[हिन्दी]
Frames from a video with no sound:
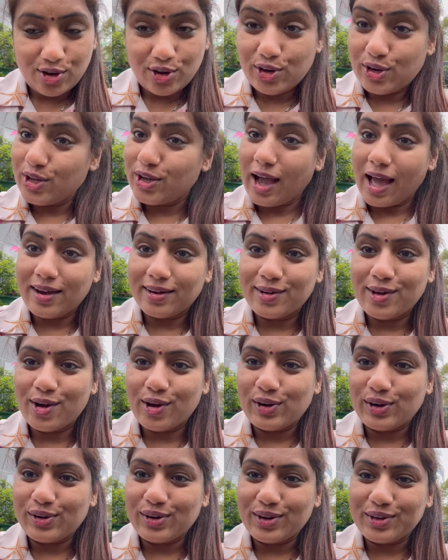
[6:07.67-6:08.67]
निकाल के
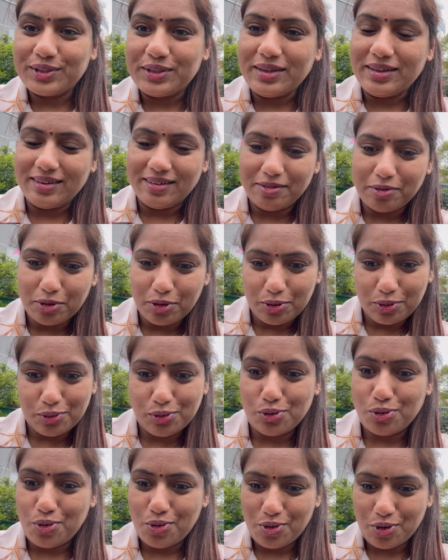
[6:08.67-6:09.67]
अगर रख देंगे ना तो
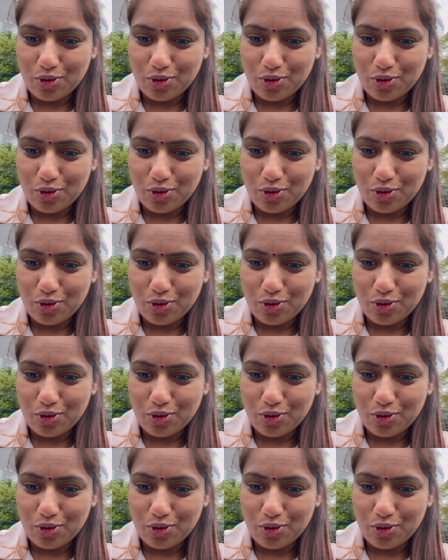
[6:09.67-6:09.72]
ग्रो